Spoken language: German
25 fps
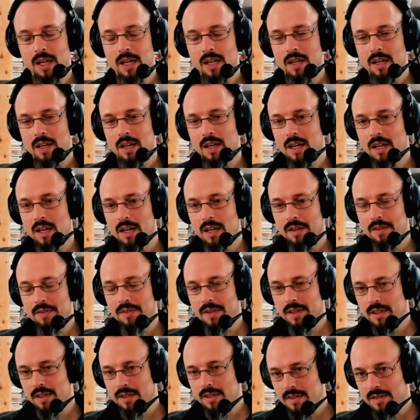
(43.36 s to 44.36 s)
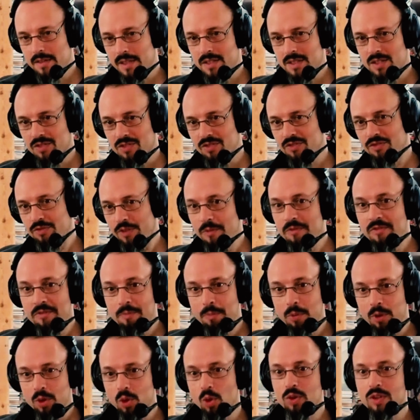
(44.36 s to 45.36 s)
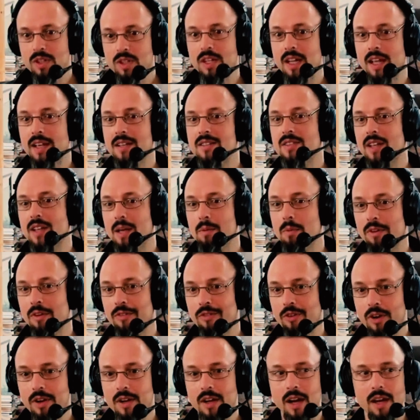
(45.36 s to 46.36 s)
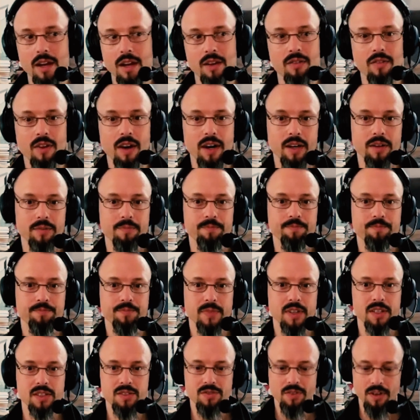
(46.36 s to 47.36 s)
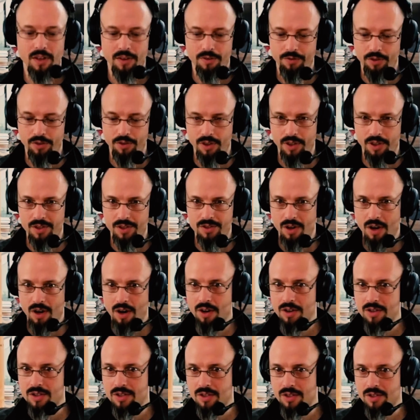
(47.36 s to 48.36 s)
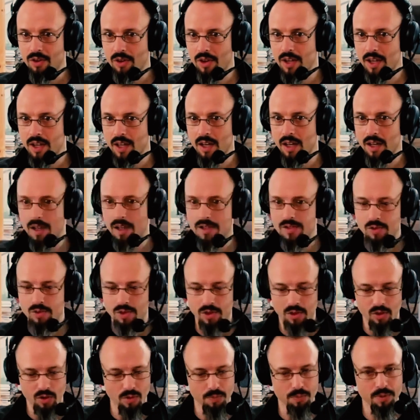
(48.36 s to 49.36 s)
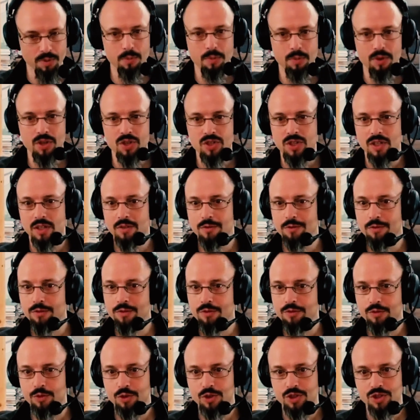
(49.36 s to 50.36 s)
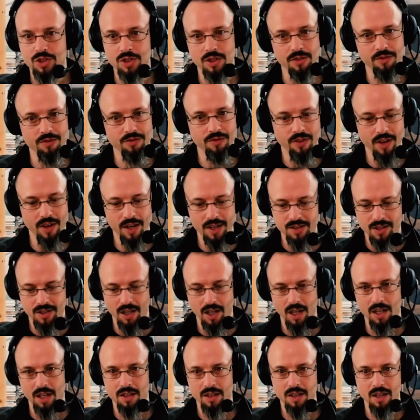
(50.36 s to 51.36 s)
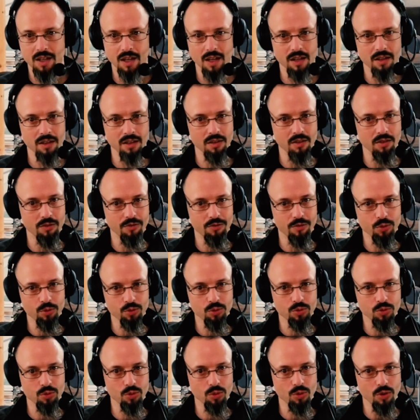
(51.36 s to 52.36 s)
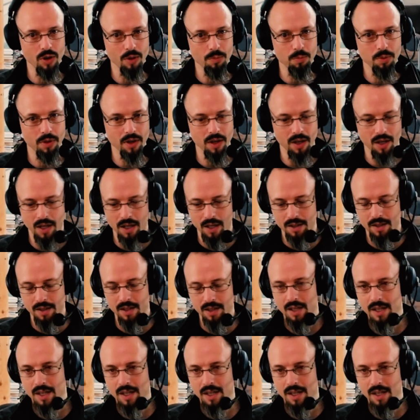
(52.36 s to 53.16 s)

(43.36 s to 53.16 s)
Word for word: äh, die, die, fünf Produkte, die extrem erfolgreich waren. Das war von Xerox eine neue Generation an Kopiermaschinen, Fujin Faxgerät, Canon Fotoapparat,